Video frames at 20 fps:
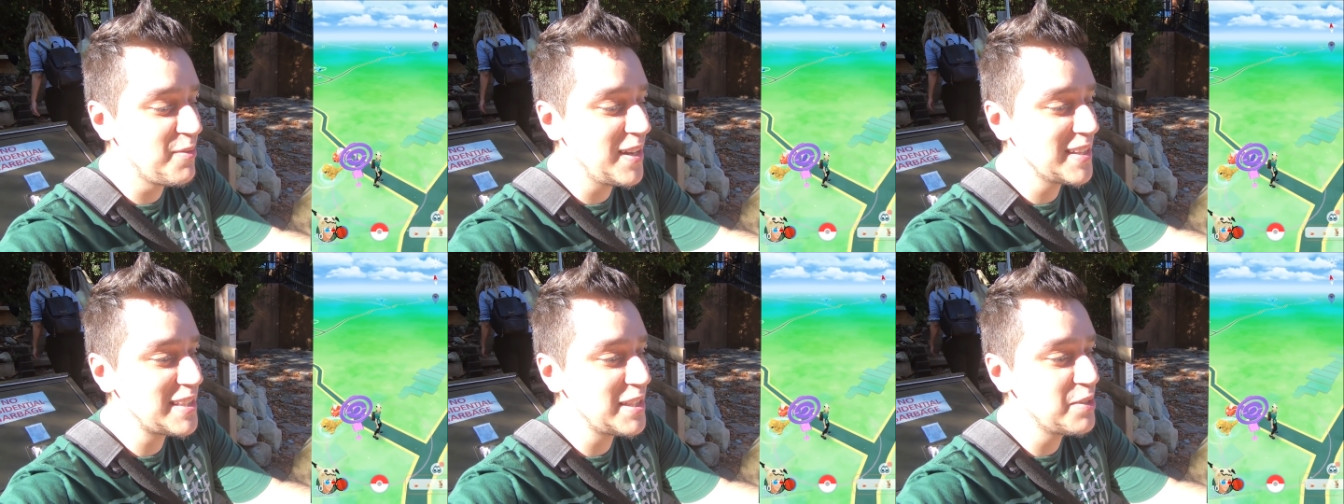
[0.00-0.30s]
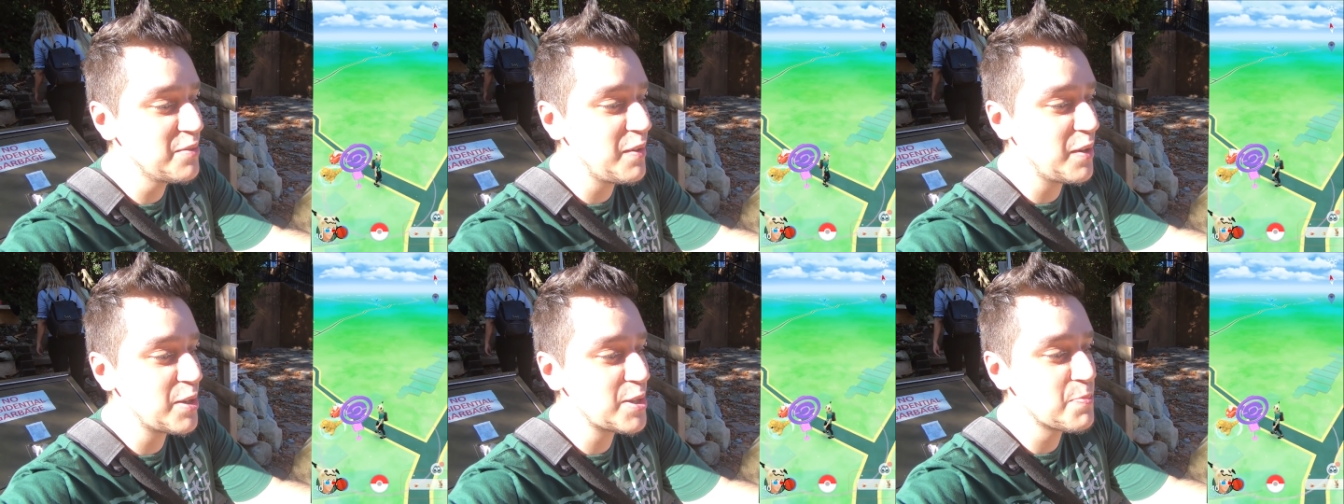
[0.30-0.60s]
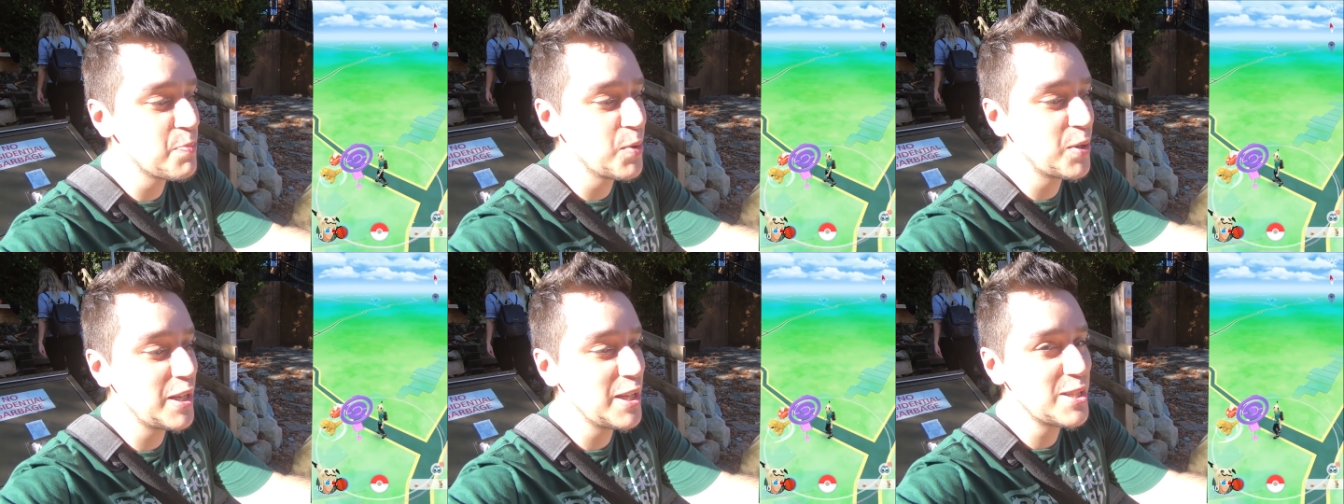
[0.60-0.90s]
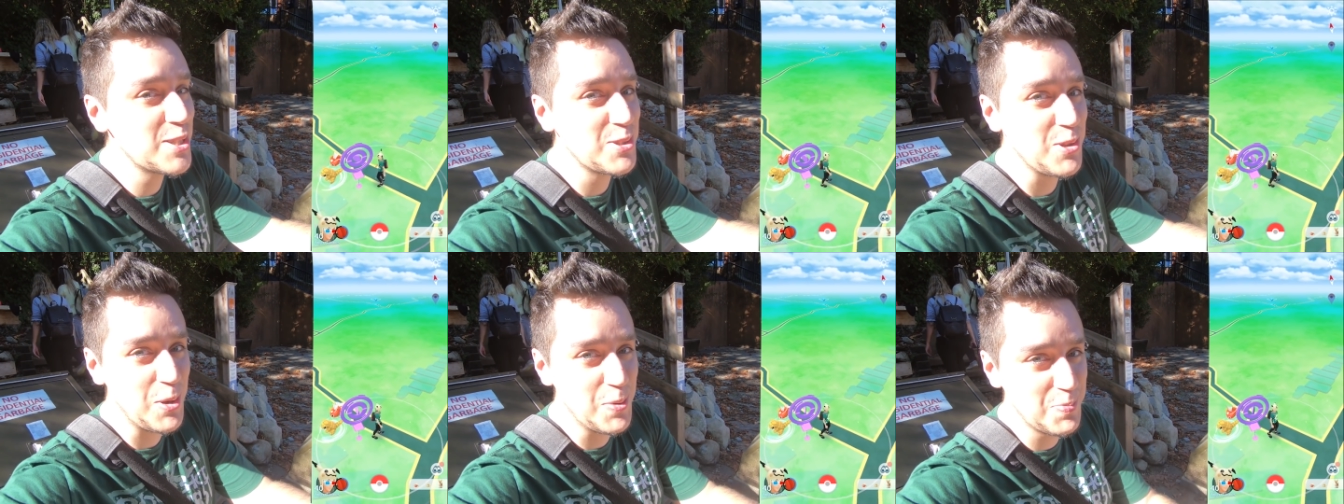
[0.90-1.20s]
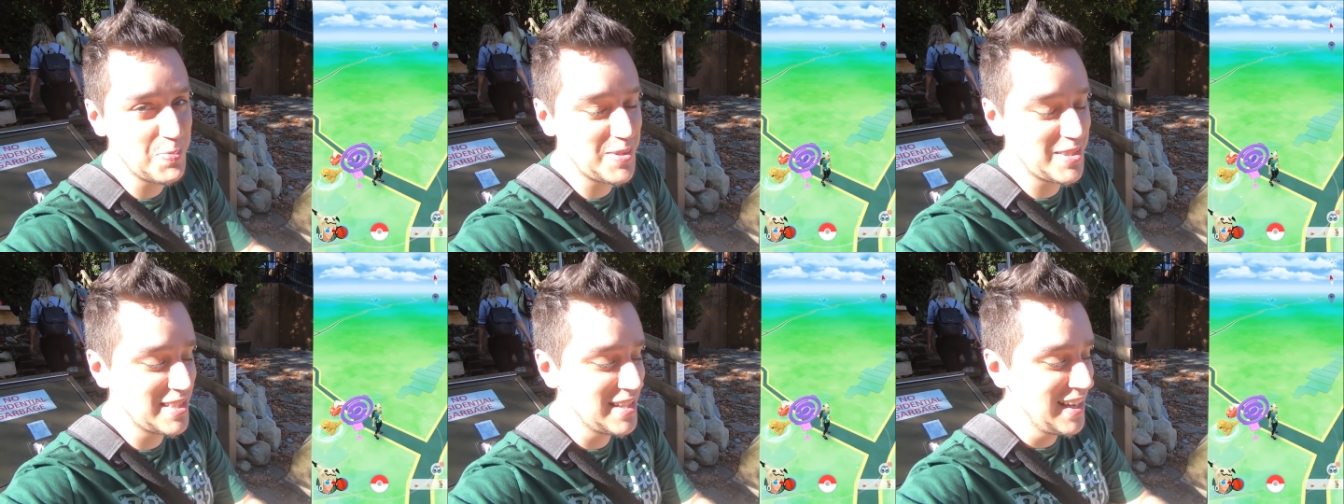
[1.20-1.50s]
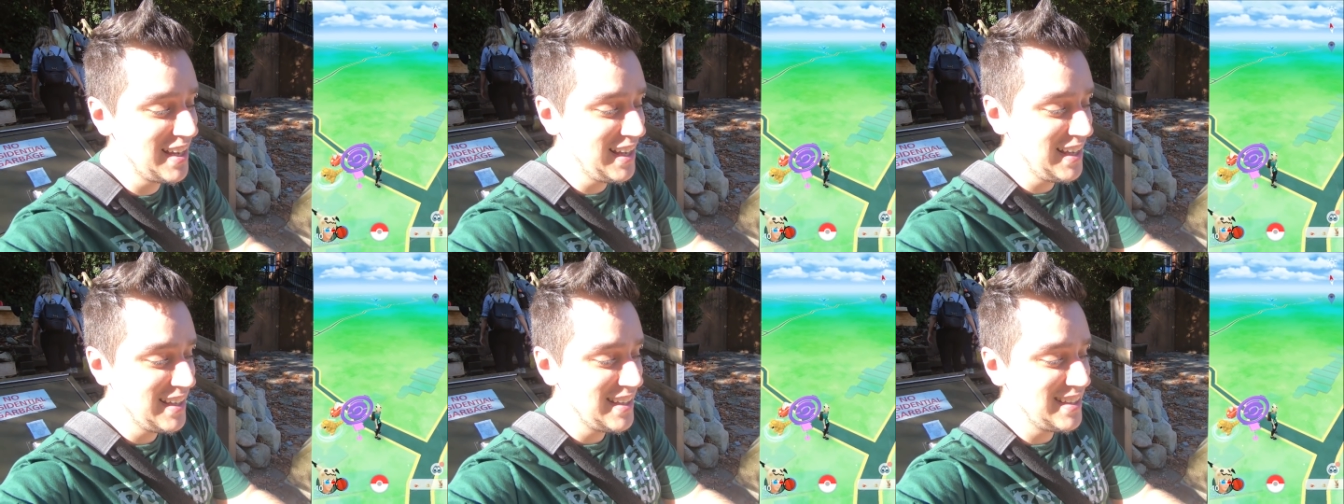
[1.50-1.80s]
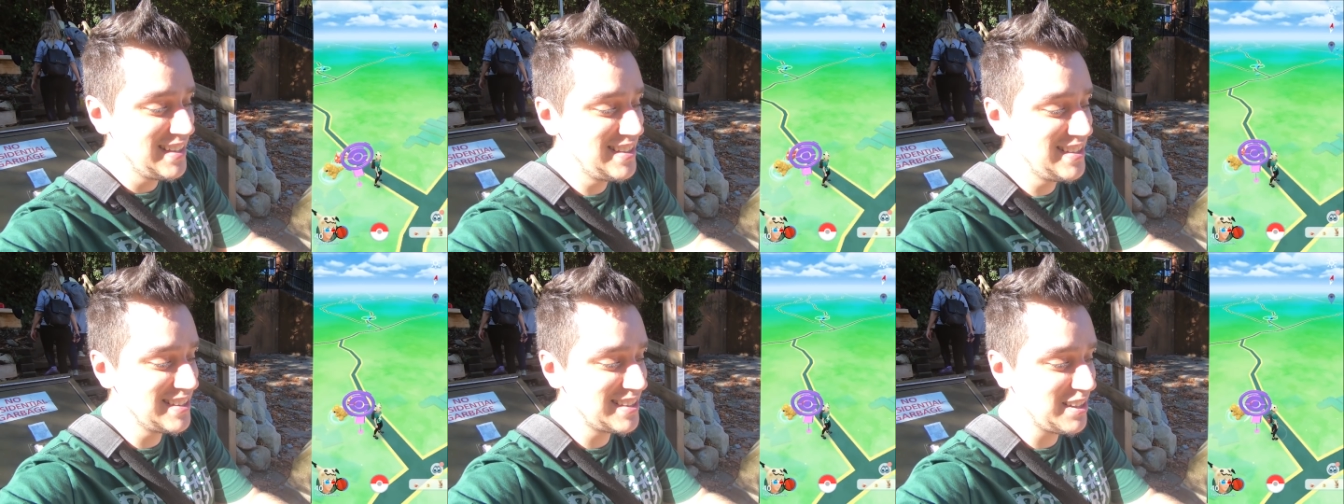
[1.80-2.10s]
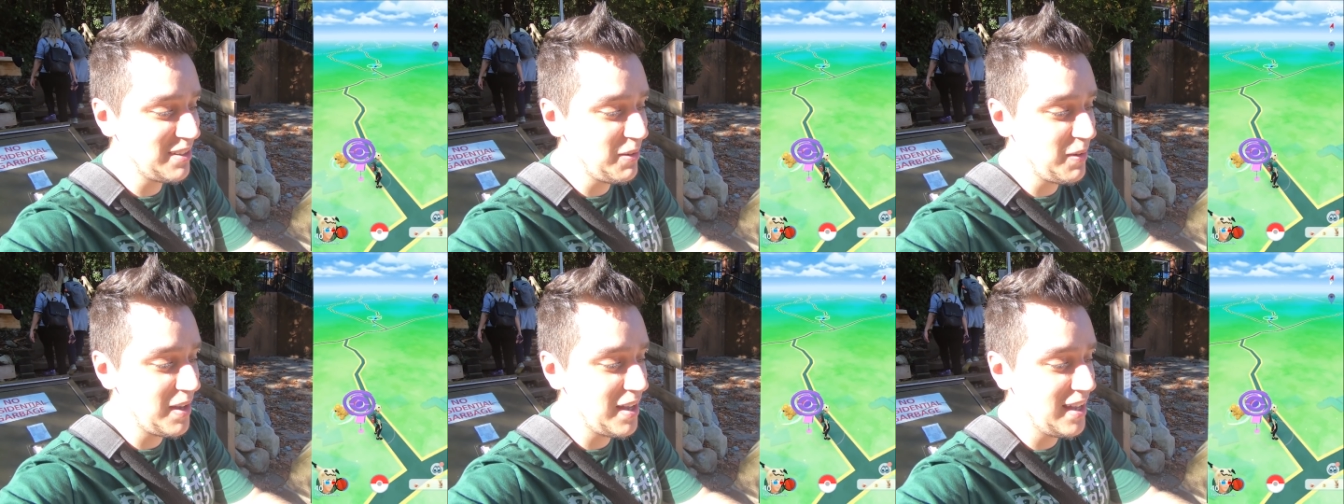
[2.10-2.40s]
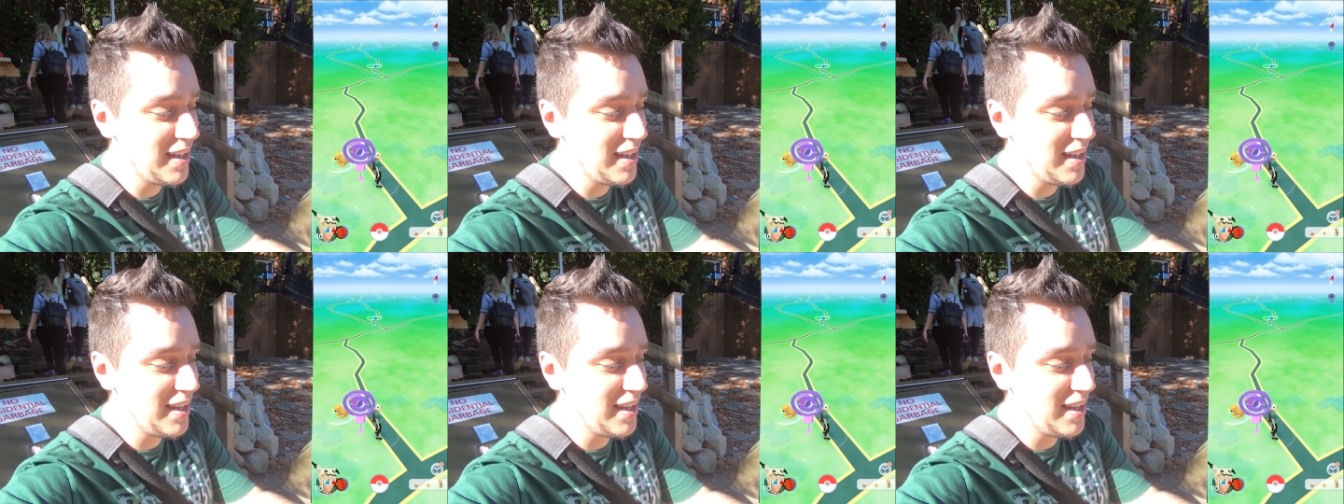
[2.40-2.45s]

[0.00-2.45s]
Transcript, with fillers: vai tendo vários Pokéstops. Então